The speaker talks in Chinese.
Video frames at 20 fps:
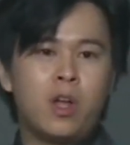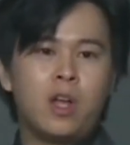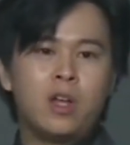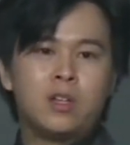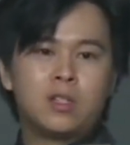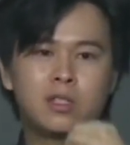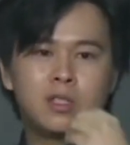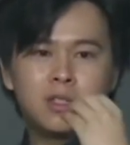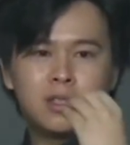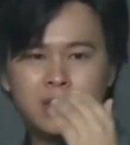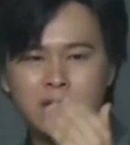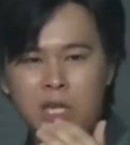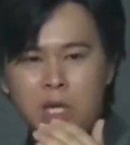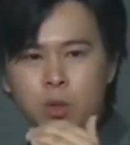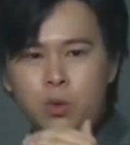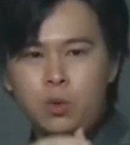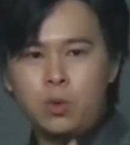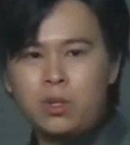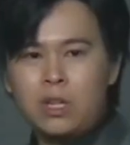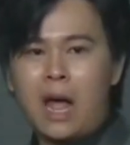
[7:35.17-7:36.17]
是低
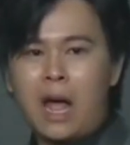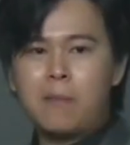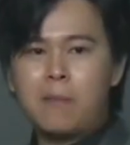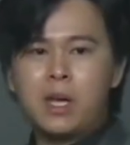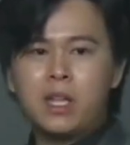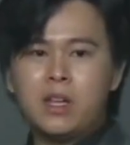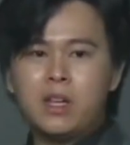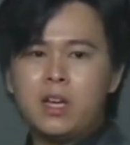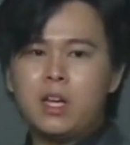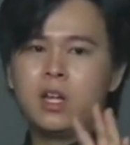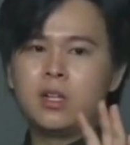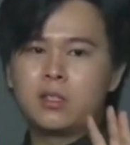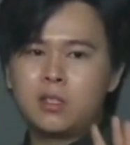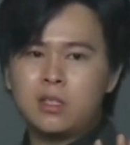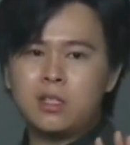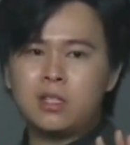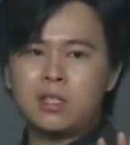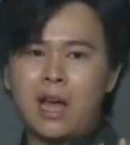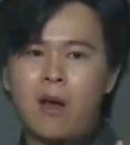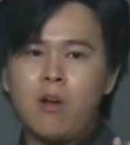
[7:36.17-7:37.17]
于他们的至
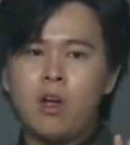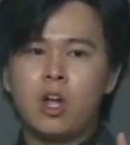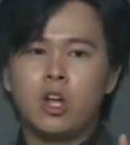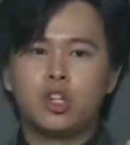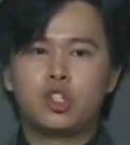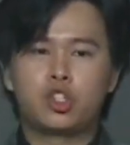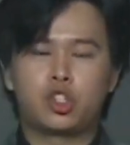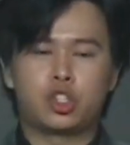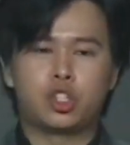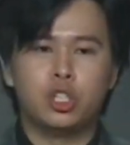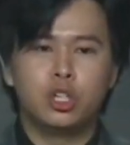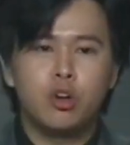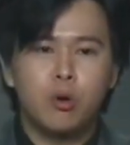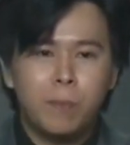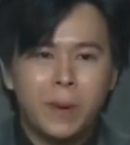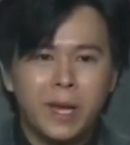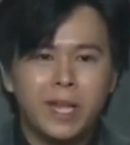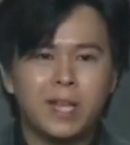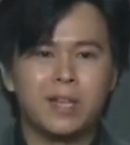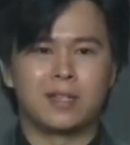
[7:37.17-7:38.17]
少十六
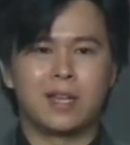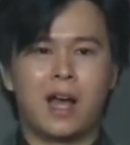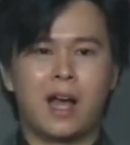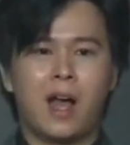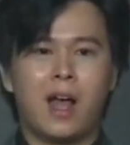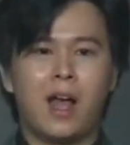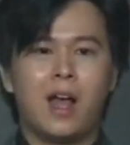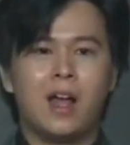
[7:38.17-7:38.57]
倍以上，